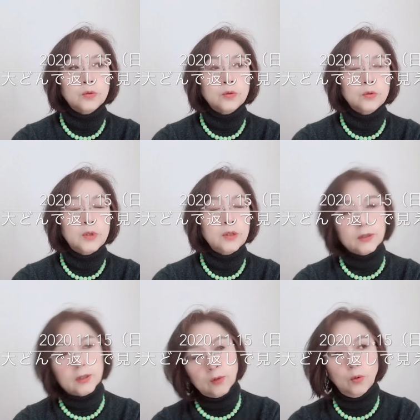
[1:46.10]
何ていうか
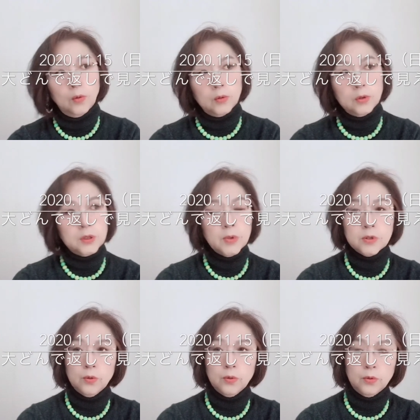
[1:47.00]
なこう一
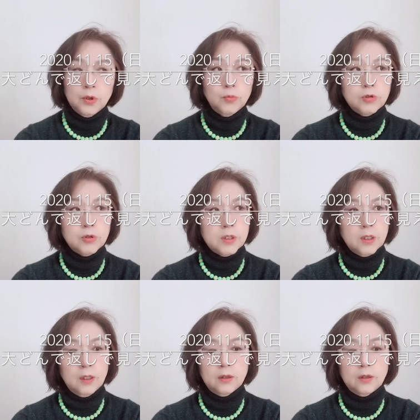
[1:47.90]
末の本当に気持ち悪さ
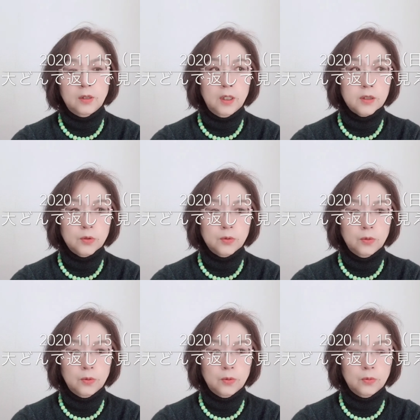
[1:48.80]
があってそ
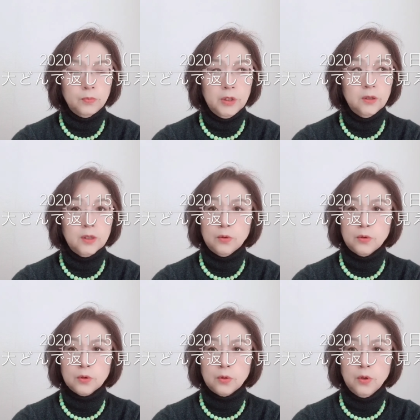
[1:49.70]
のみんなの
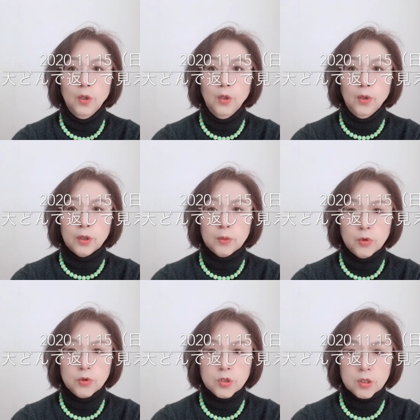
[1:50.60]
その。気
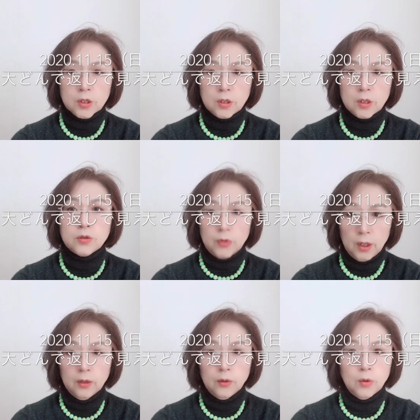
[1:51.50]
持ちですよ
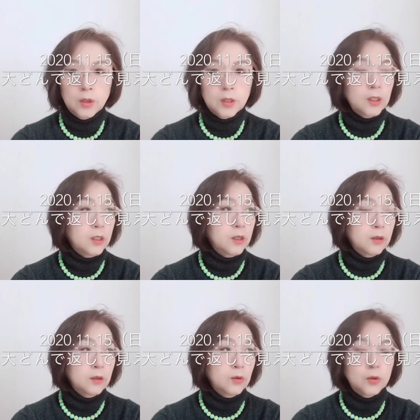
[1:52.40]
ねこれだけ
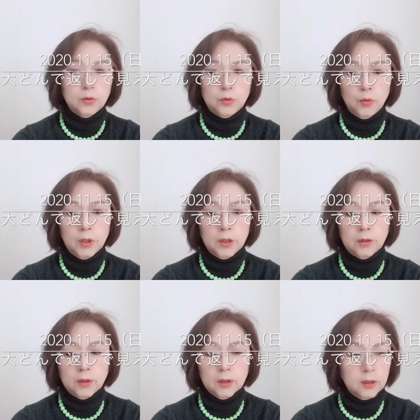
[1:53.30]
いろんなこと言われて
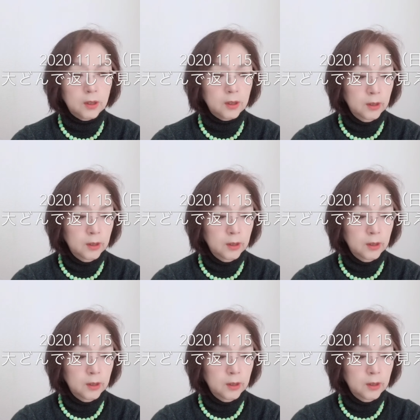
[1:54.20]
る中で、